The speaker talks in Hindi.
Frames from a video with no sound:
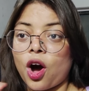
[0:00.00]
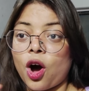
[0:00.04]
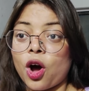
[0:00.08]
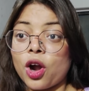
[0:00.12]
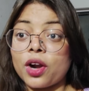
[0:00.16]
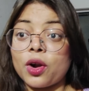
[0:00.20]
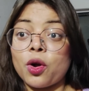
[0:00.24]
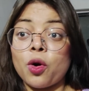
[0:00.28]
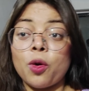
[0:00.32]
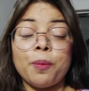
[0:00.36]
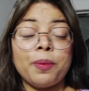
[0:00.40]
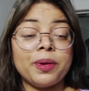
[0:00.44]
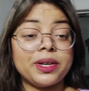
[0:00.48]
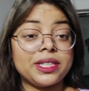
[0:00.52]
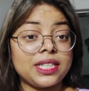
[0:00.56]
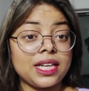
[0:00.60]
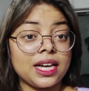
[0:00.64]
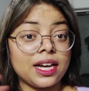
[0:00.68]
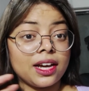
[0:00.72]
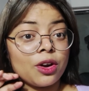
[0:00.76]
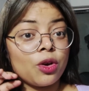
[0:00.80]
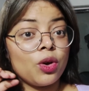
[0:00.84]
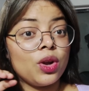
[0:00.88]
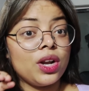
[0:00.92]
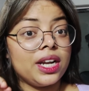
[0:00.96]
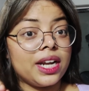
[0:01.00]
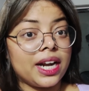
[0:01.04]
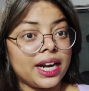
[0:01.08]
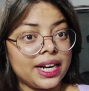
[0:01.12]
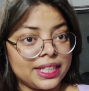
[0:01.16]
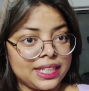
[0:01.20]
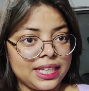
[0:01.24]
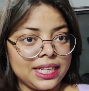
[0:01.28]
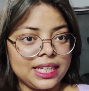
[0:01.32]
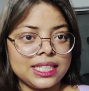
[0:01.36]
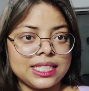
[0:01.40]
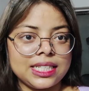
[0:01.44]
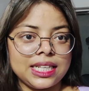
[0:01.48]
और ऊपर से अगर कोई
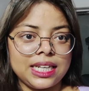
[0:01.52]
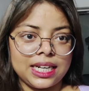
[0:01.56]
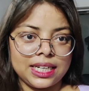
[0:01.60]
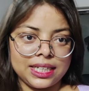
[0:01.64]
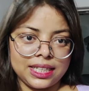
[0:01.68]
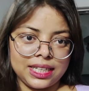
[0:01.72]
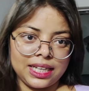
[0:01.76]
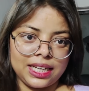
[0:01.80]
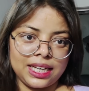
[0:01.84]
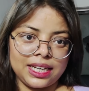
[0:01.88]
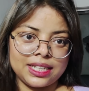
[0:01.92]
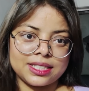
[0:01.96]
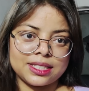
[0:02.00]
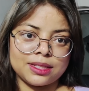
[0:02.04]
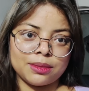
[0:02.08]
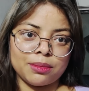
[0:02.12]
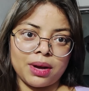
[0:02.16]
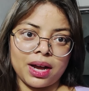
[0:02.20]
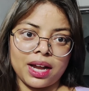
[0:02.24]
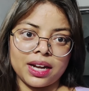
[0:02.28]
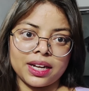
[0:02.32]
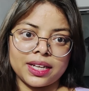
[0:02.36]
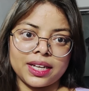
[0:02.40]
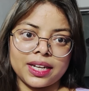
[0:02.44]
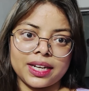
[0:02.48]
लड़की किसी लड़की के लिए इस्तेमाल